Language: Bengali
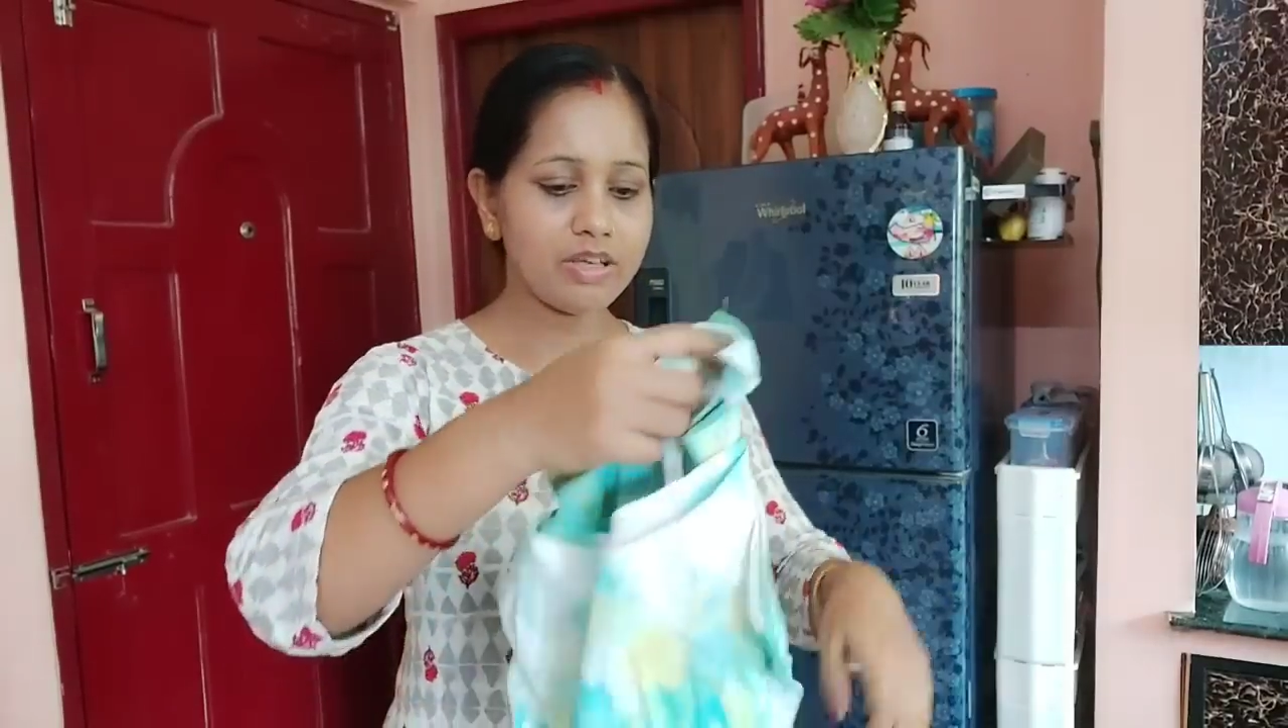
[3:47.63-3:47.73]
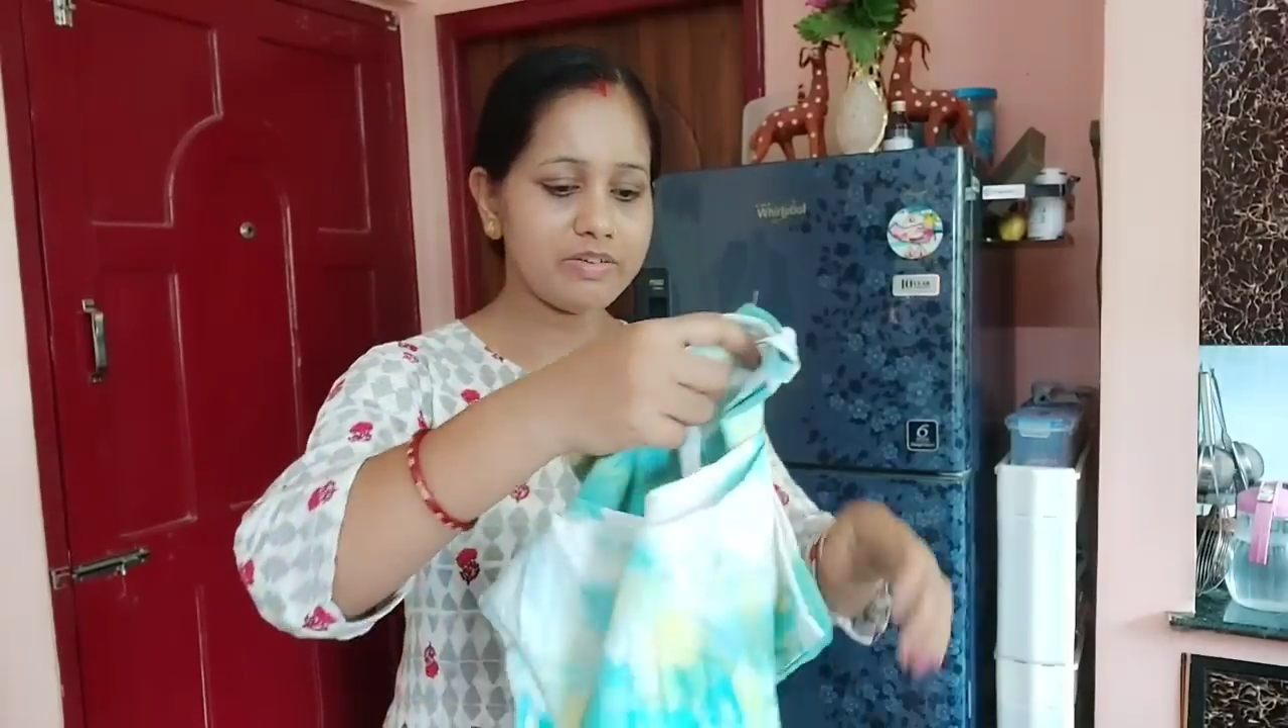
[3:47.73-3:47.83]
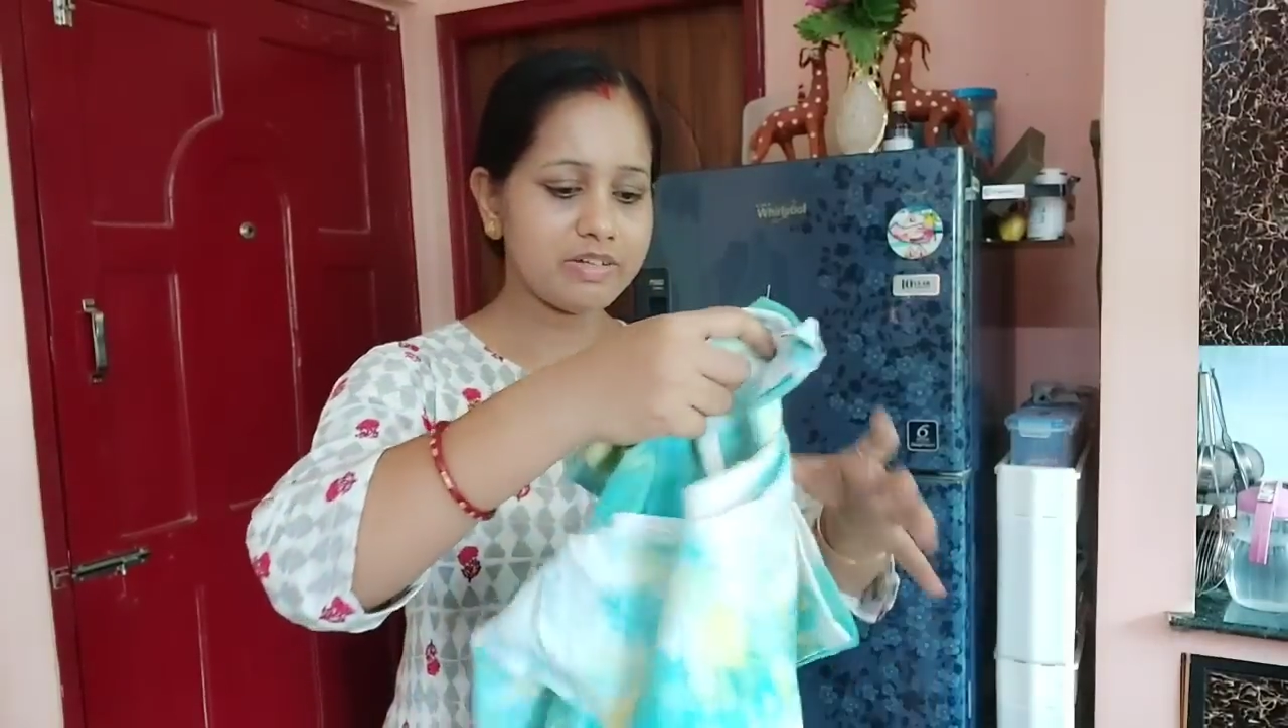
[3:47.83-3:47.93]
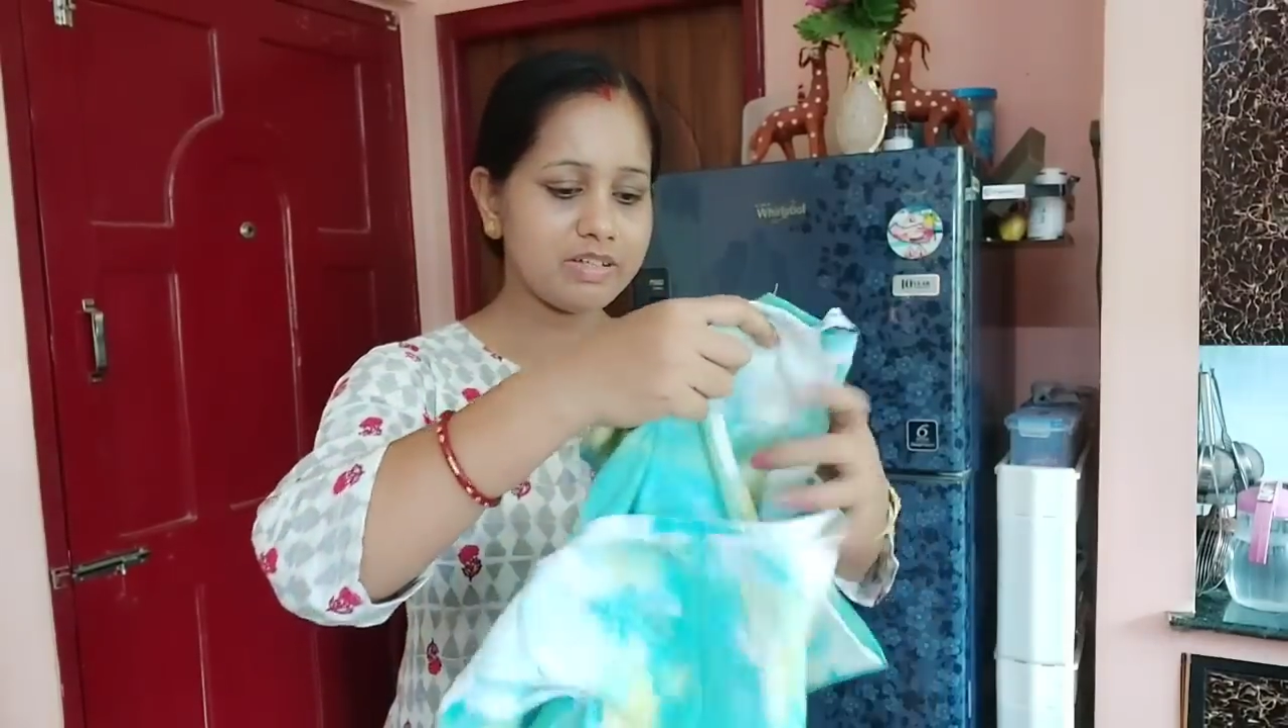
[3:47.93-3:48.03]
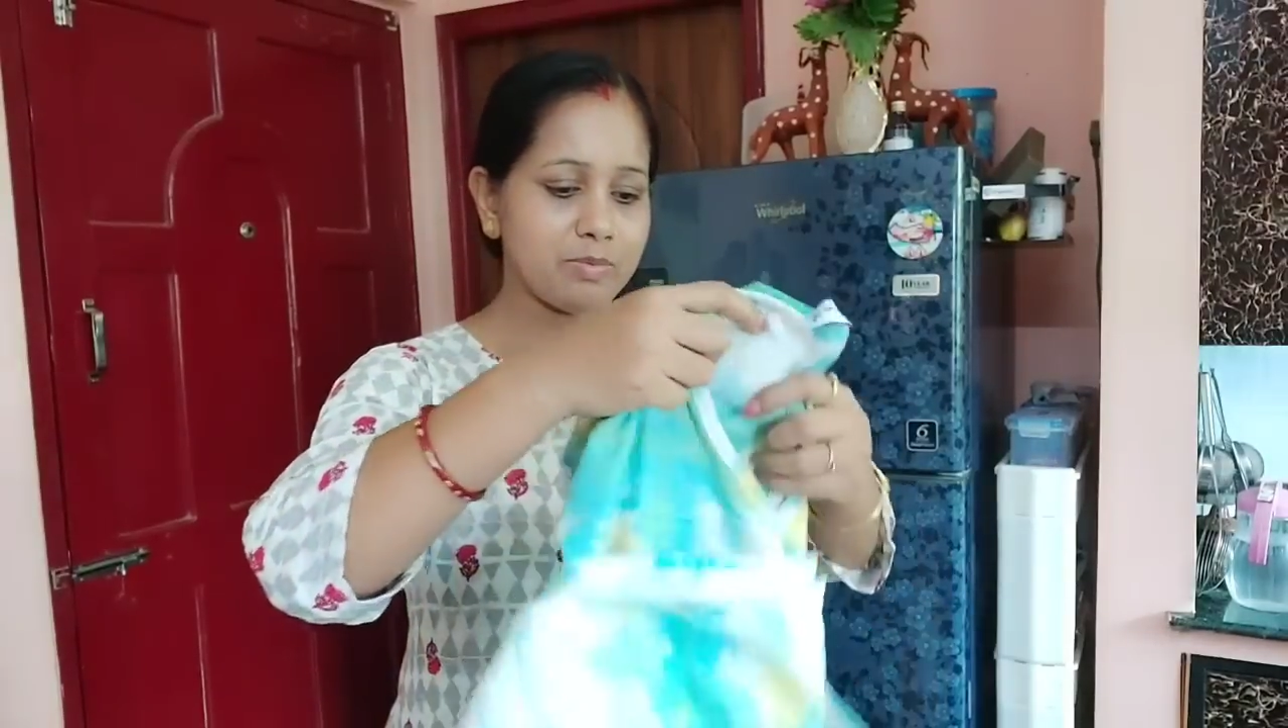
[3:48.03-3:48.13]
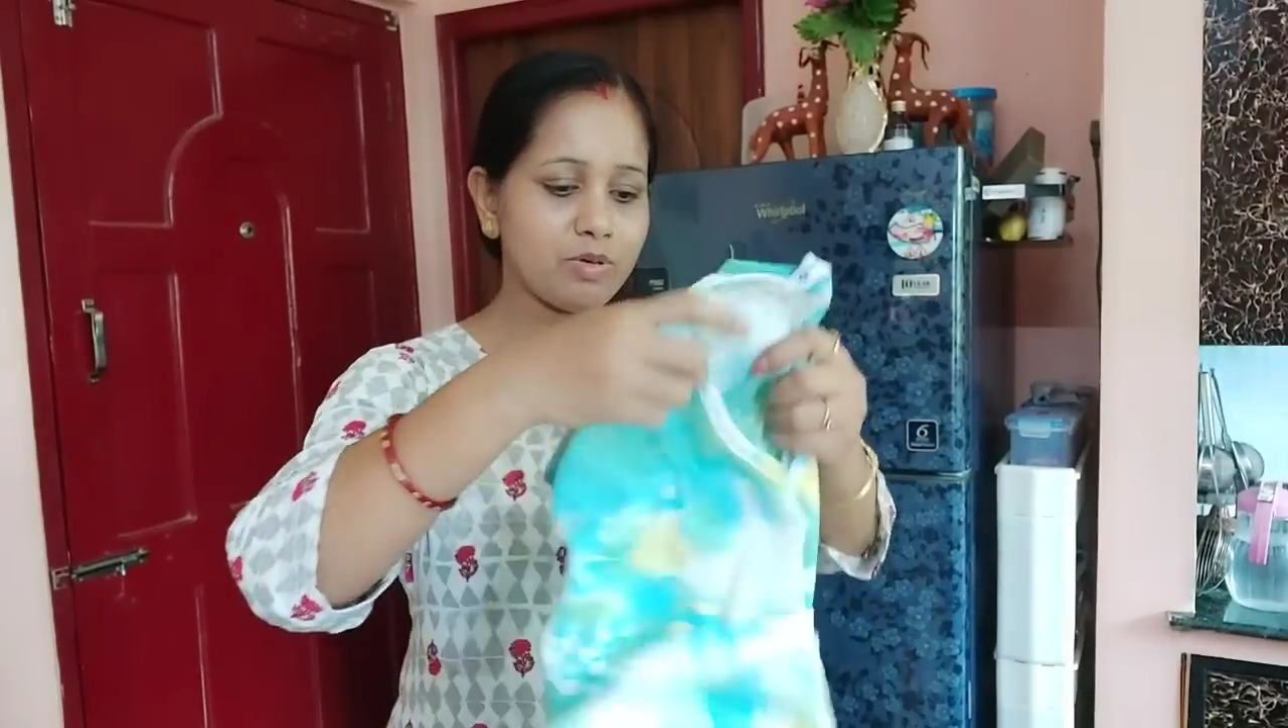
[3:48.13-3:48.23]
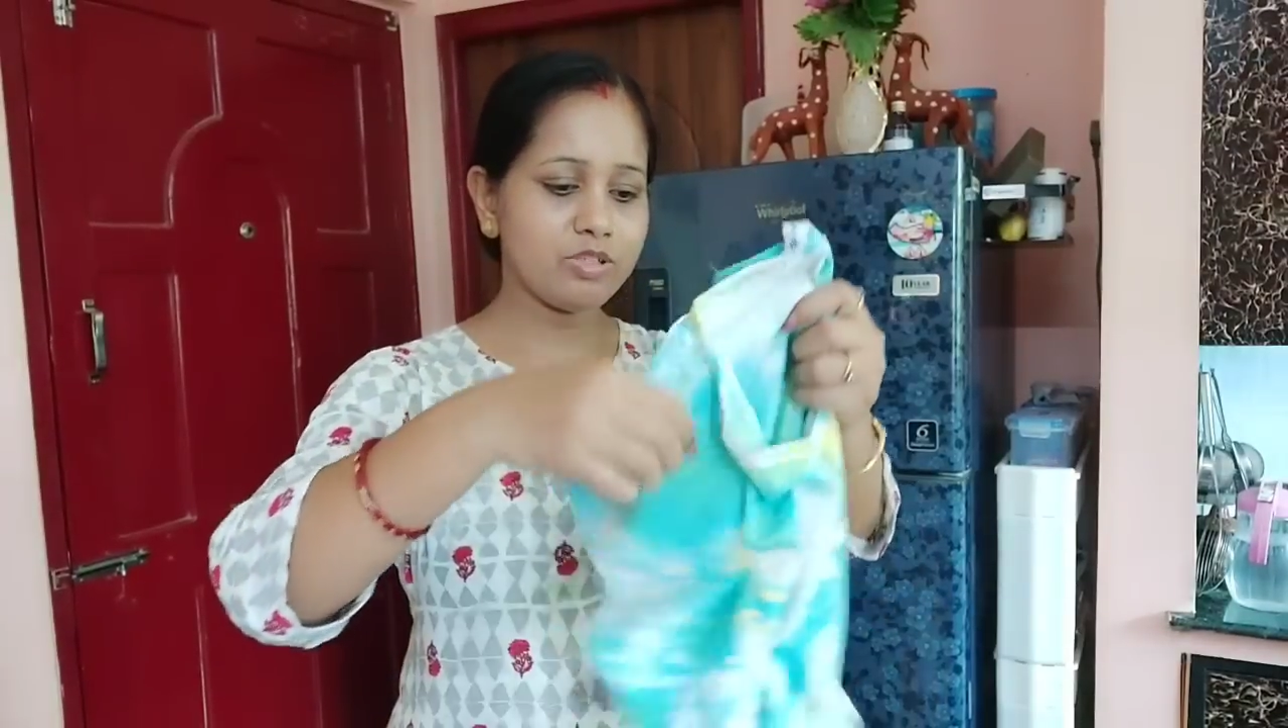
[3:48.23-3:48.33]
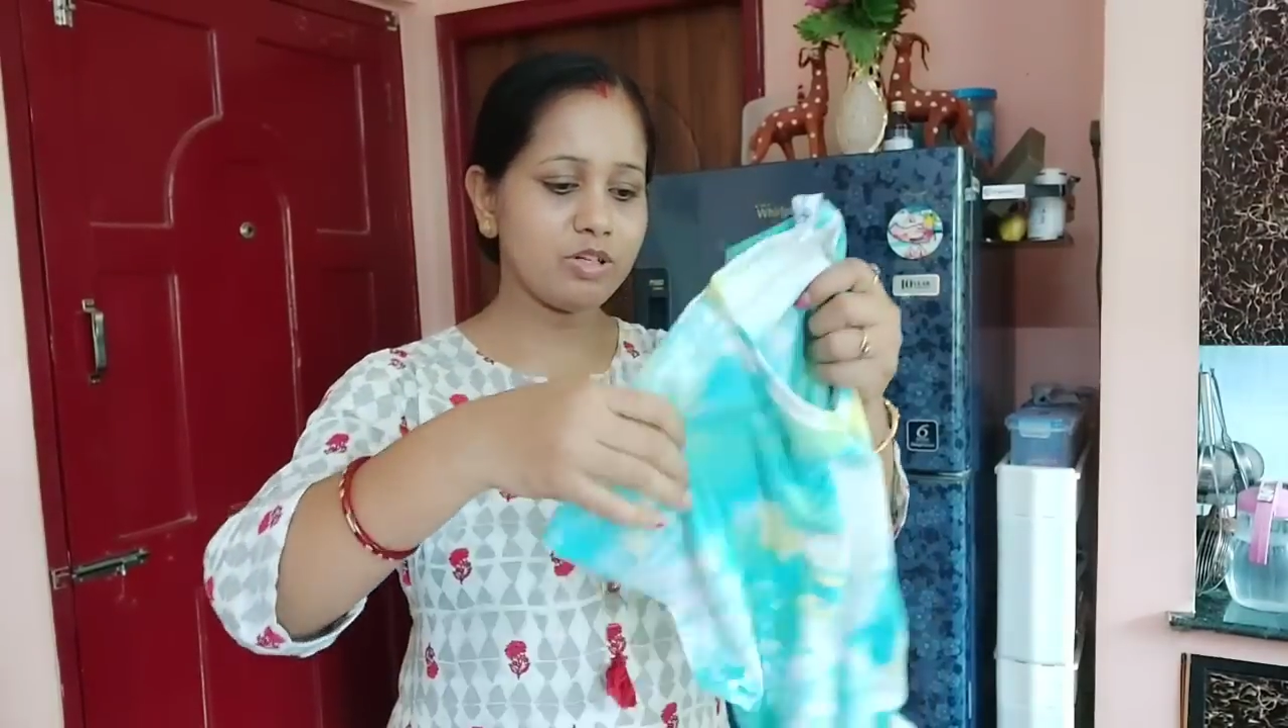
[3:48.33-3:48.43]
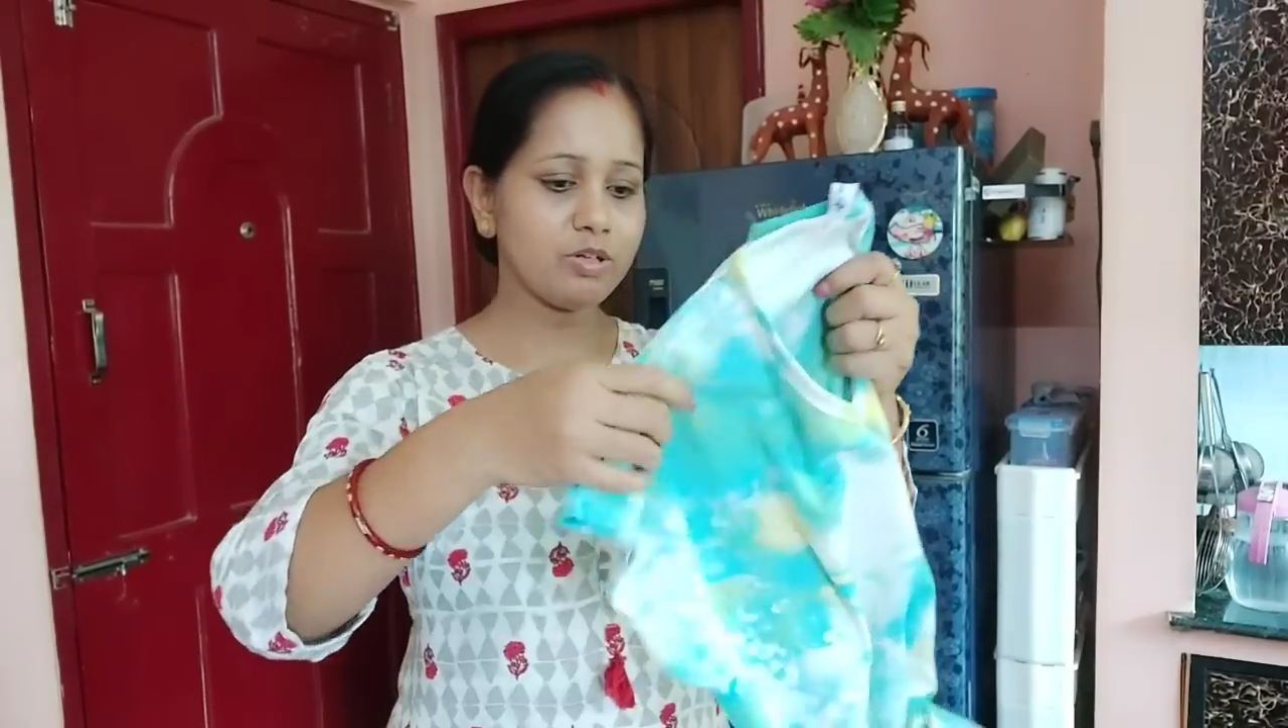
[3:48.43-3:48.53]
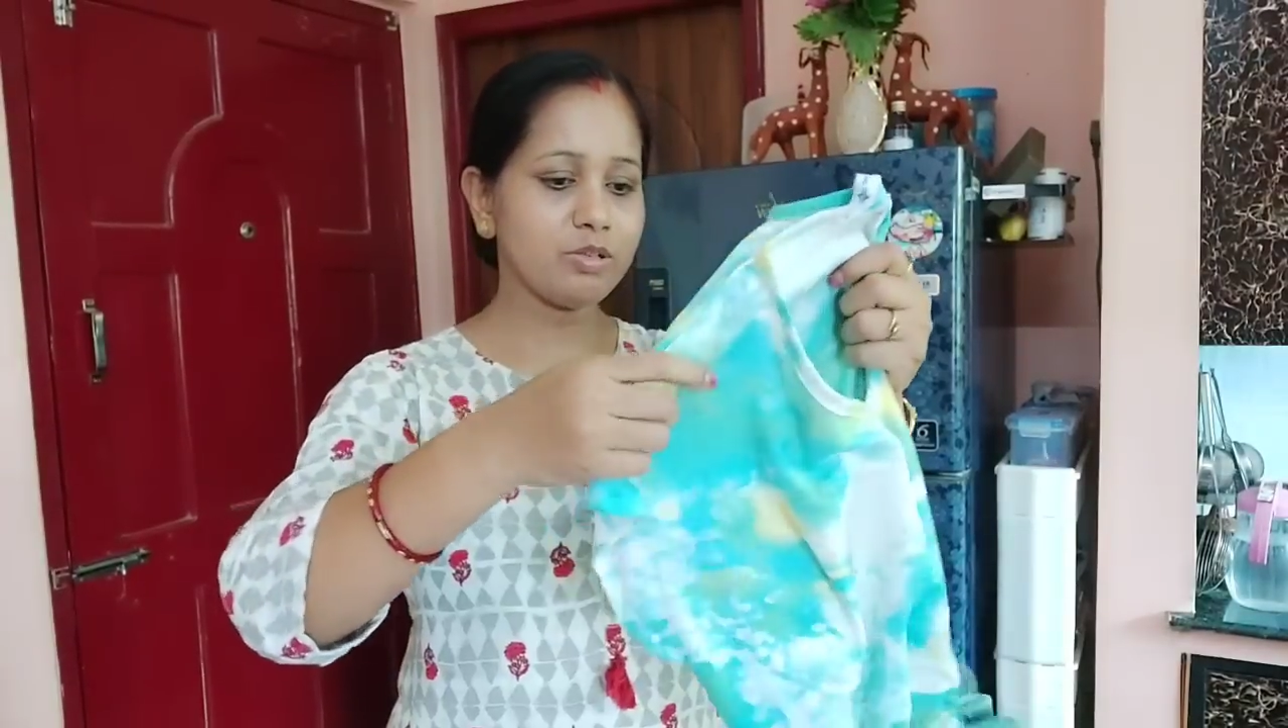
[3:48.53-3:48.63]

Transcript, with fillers: এই ড্রেসটা পরেছিল